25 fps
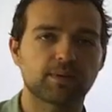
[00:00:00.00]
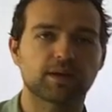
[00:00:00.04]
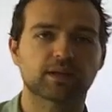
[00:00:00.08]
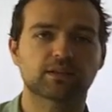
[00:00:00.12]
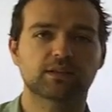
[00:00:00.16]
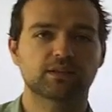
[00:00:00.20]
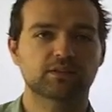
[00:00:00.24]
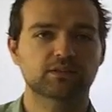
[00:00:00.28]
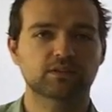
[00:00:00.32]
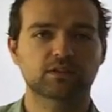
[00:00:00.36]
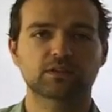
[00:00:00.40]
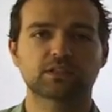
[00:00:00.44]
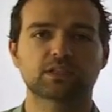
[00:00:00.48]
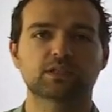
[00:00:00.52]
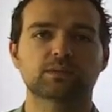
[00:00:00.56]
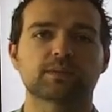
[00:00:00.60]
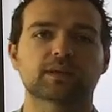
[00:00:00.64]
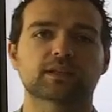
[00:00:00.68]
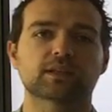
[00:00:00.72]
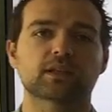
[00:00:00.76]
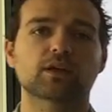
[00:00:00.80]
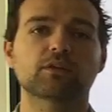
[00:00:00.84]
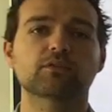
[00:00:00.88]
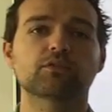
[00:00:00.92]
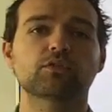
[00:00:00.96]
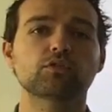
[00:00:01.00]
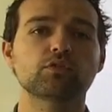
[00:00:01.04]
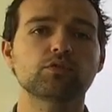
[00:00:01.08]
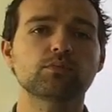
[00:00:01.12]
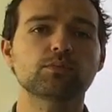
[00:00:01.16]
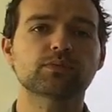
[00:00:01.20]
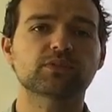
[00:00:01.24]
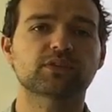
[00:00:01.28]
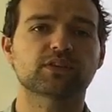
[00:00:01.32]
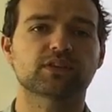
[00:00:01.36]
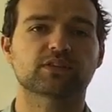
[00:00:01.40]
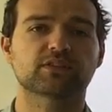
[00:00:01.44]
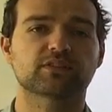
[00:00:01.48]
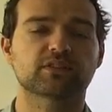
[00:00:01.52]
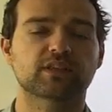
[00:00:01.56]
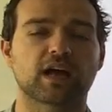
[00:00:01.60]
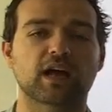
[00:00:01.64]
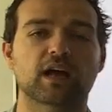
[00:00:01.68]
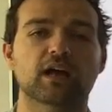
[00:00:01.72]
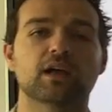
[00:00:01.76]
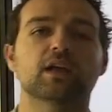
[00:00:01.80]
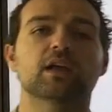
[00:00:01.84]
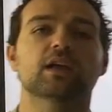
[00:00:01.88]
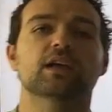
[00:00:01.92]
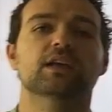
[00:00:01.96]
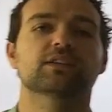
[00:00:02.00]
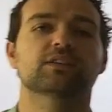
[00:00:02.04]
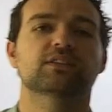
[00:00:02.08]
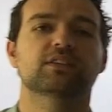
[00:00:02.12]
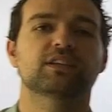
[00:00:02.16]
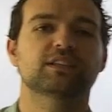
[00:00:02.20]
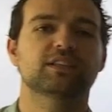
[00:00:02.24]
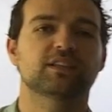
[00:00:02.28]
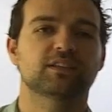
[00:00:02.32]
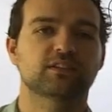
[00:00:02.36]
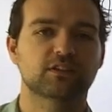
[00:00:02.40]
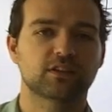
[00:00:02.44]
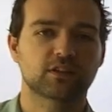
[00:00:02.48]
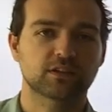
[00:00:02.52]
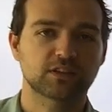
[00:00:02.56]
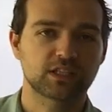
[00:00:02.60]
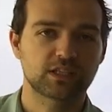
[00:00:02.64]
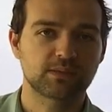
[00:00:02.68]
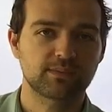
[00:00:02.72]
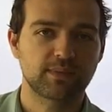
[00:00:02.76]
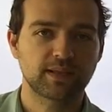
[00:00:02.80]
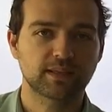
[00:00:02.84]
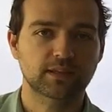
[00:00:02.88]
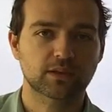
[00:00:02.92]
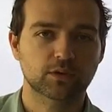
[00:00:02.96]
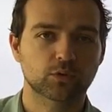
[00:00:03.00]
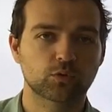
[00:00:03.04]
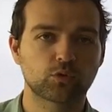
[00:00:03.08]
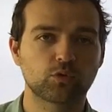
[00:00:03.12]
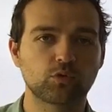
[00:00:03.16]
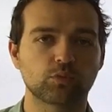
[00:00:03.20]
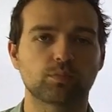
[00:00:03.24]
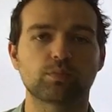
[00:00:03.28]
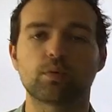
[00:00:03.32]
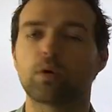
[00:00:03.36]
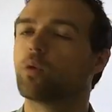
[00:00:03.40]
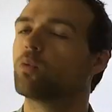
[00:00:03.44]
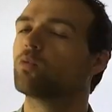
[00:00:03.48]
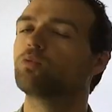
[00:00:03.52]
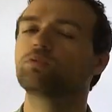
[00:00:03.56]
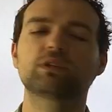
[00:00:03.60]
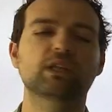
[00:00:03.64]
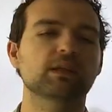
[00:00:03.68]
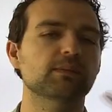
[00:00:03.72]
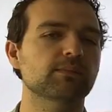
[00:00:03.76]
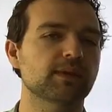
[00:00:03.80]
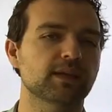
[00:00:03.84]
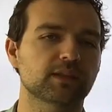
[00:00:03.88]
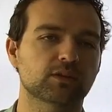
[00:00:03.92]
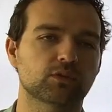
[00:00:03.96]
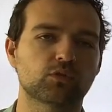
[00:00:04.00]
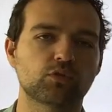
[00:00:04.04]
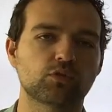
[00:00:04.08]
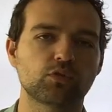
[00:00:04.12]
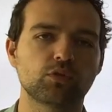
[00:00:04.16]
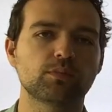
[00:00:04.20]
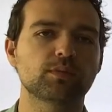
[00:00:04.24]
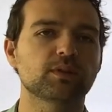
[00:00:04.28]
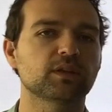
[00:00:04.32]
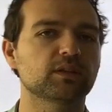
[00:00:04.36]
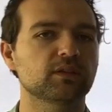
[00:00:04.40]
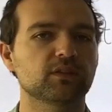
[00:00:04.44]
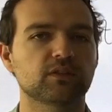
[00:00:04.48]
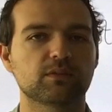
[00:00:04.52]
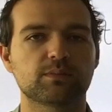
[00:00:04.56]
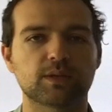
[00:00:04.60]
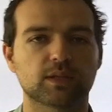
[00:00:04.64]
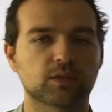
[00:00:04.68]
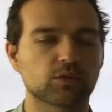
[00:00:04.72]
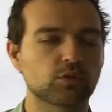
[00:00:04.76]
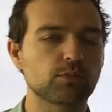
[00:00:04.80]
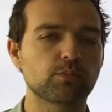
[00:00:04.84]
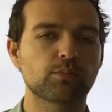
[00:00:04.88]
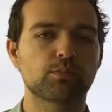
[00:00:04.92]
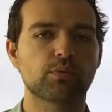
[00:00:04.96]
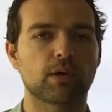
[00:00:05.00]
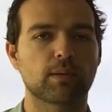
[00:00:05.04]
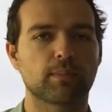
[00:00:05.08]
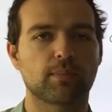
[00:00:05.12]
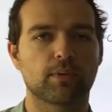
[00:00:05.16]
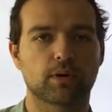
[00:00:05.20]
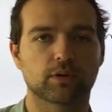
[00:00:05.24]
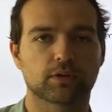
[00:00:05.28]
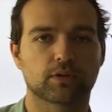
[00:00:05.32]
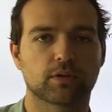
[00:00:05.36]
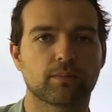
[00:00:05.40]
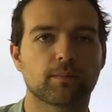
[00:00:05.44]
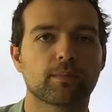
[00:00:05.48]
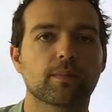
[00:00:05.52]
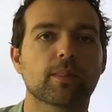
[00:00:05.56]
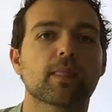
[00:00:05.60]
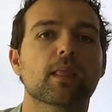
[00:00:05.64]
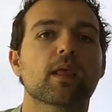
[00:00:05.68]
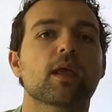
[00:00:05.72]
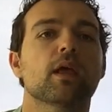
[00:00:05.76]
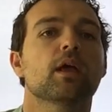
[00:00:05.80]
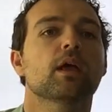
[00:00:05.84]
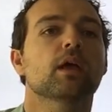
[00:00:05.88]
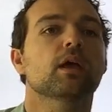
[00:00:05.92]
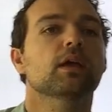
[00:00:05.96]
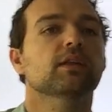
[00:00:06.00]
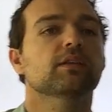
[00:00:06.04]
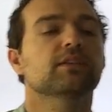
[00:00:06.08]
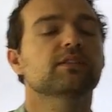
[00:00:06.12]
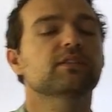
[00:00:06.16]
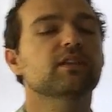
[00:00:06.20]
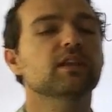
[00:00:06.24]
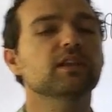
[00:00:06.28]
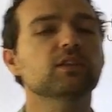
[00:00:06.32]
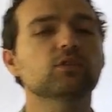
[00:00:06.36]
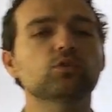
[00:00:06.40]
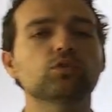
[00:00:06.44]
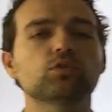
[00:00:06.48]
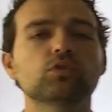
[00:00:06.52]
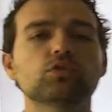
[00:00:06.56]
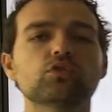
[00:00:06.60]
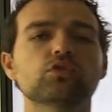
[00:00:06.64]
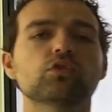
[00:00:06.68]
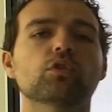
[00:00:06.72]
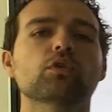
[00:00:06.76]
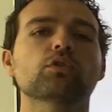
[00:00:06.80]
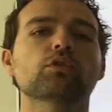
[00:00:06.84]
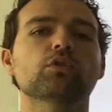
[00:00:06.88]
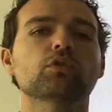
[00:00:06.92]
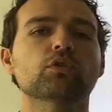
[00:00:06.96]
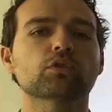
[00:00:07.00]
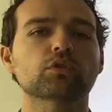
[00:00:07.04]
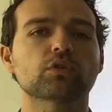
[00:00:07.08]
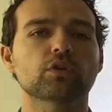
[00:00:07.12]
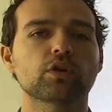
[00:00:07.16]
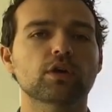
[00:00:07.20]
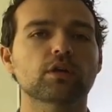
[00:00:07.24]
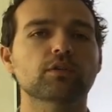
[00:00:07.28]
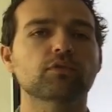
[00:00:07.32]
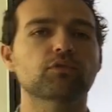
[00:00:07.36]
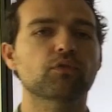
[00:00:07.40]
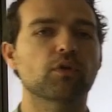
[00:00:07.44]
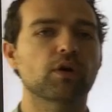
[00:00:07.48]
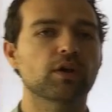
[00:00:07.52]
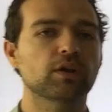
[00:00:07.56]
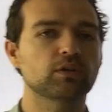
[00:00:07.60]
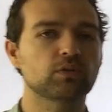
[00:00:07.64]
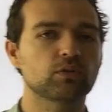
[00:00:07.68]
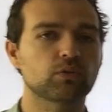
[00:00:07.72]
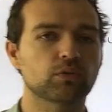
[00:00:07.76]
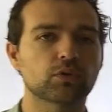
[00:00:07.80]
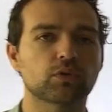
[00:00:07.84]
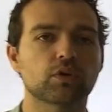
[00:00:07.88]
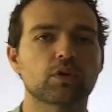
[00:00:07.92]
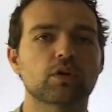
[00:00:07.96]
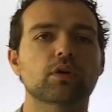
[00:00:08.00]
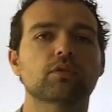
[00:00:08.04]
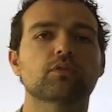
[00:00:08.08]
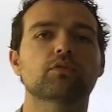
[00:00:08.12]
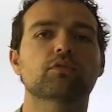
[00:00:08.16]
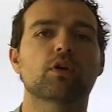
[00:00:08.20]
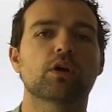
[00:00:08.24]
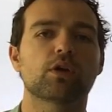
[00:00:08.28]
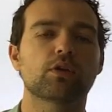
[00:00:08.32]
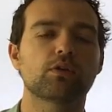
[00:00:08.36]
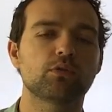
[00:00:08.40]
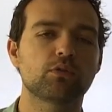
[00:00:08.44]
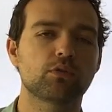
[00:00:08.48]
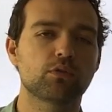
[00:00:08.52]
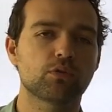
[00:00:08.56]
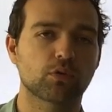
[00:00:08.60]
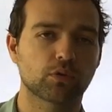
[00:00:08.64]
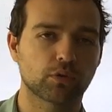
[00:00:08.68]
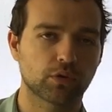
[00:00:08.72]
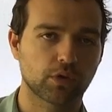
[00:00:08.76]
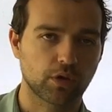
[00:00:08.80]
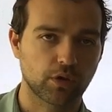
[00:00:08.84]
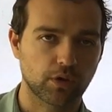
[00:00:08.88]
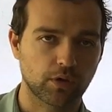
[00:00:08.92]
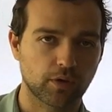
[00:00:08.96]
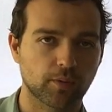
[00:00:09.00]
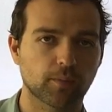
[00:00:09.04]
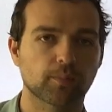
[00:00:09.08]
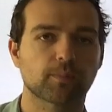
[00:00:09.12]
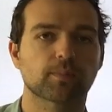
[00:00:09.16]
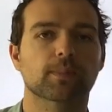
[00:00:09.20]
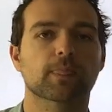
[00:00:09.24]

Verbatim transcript: par des centimètres. Un volume, c'est ça. C'est des centimètres cubes, ou des mètres cubes, des décimètres cubes, peu importe. C'est toujours une longueur fois une longueur fois une longueur.